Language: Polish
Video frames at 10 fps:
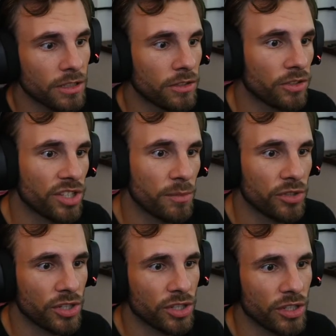to się może
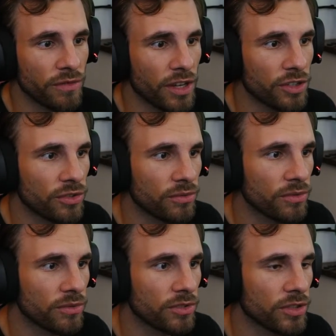jeszcze większą
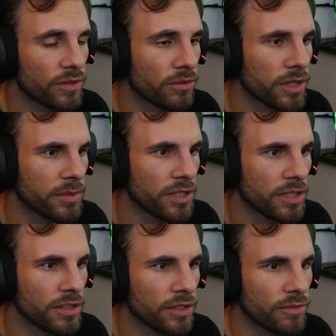krzywdą na
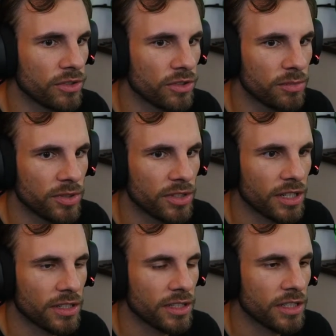psychice u nich odbić
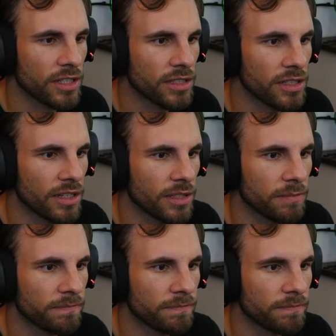taka gierka z Izakiem.